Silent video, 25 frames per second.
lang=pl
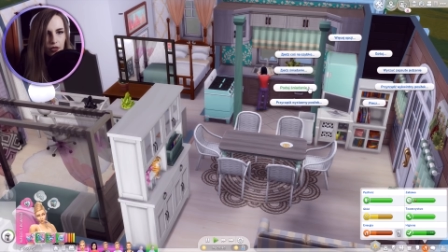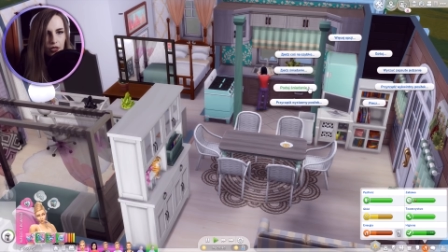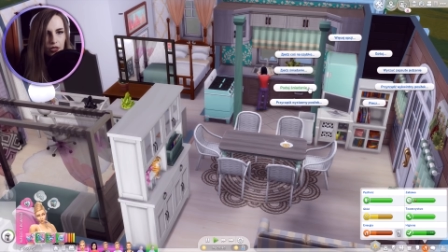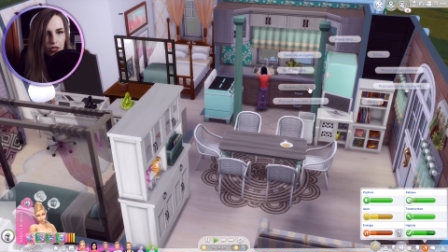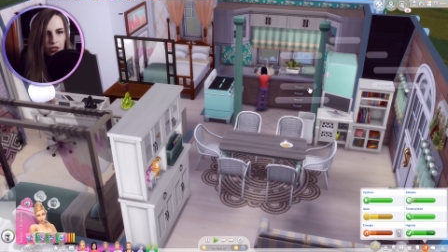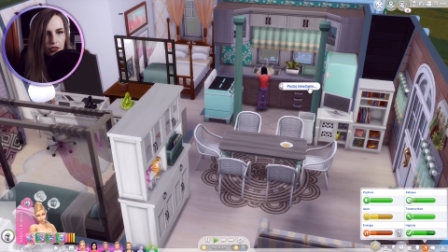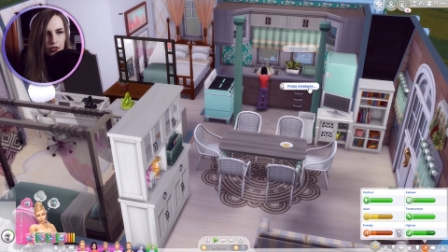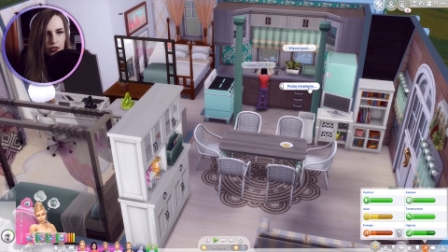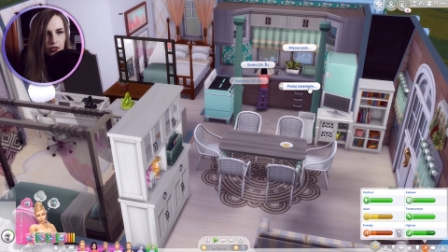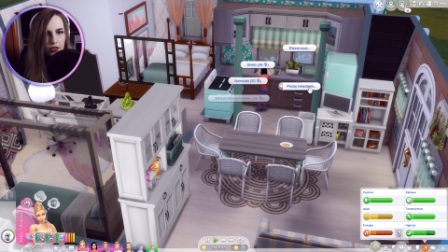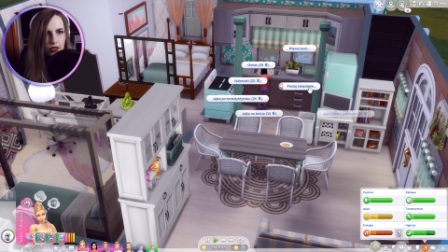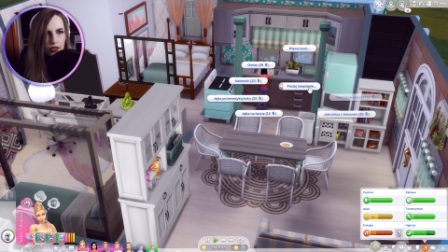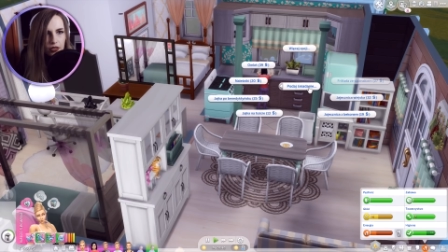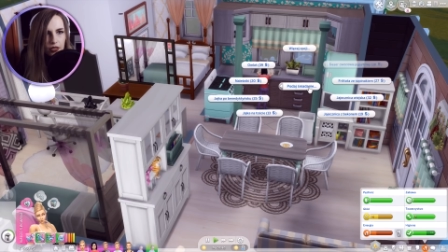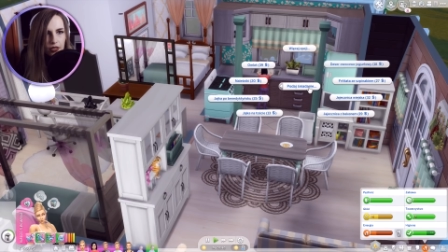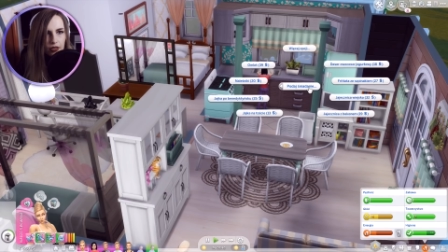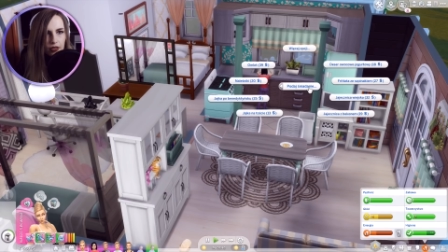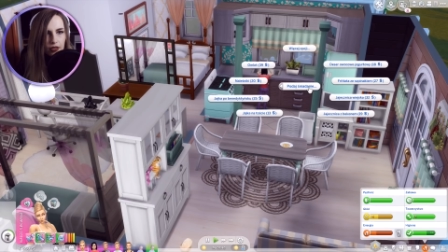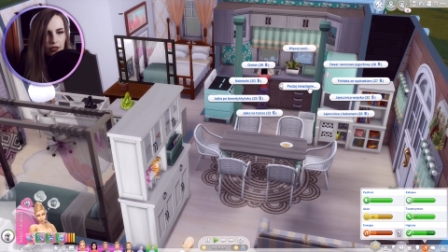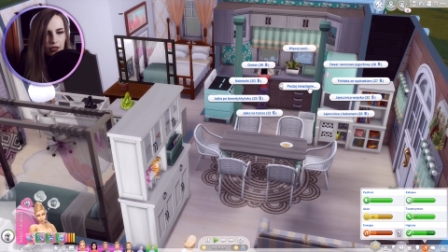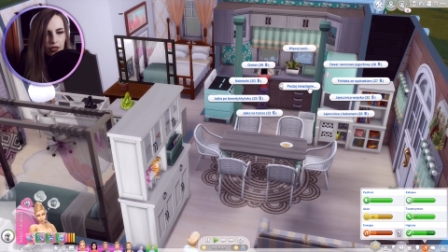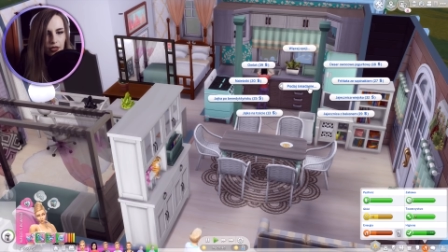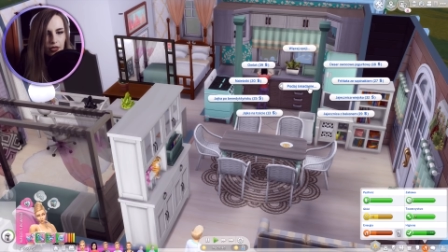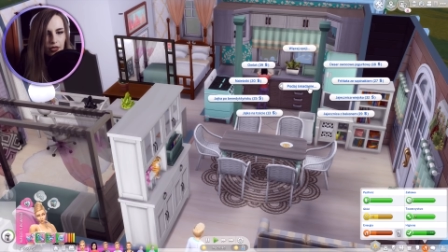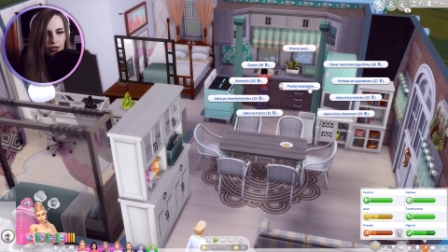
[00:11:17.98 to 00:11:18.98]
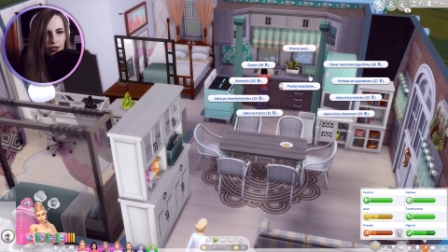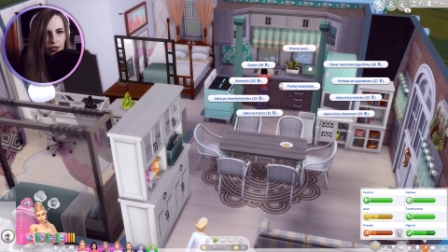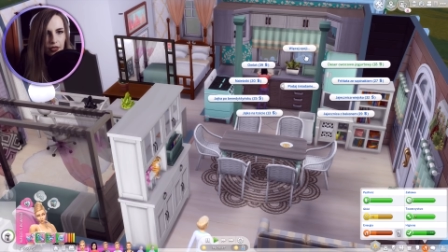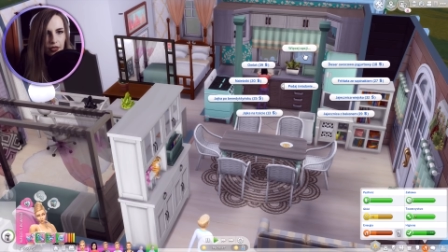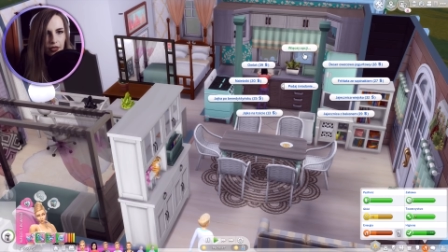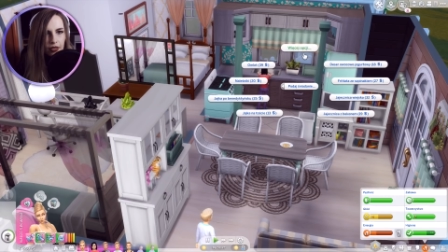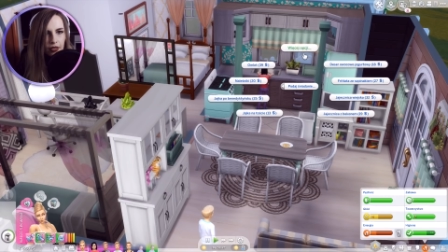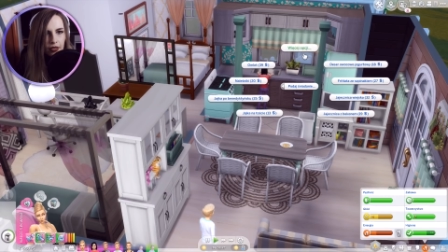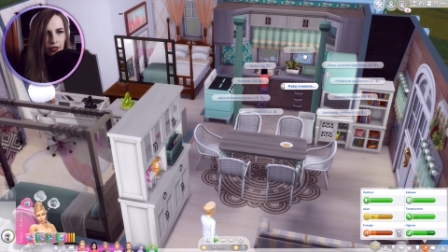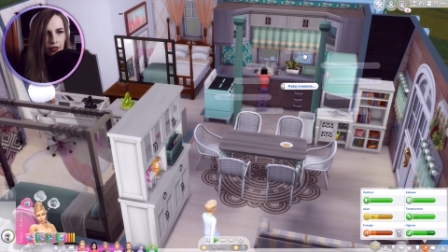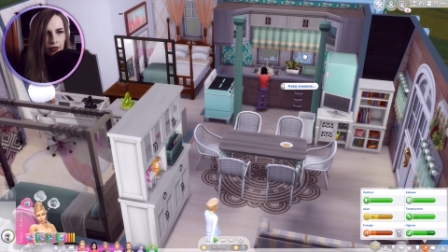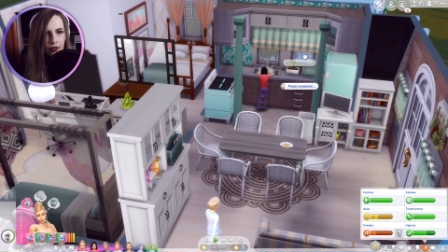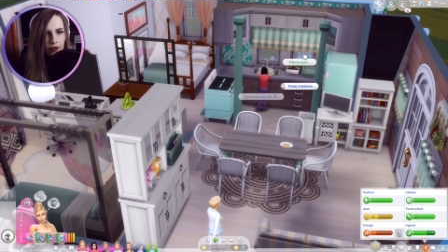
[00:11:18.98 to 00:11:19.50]
Podaj
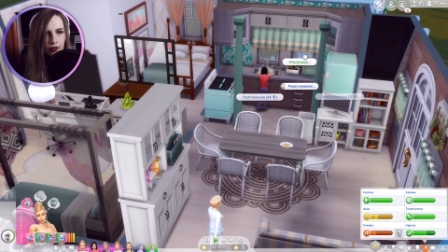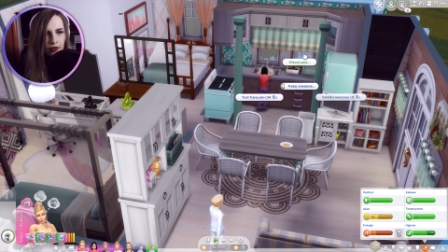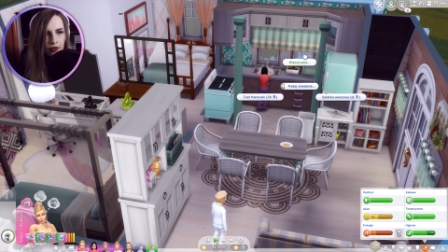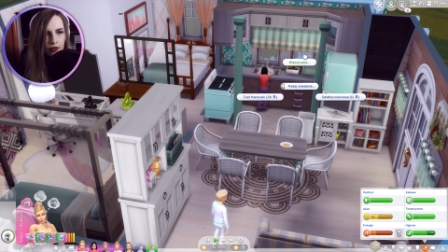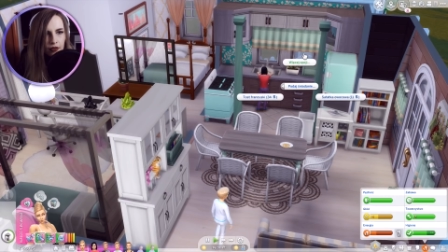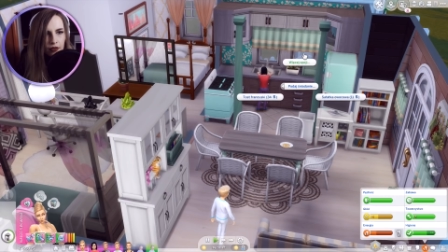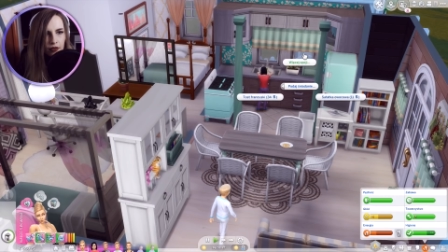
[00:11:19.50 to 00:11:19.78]
śniadanie.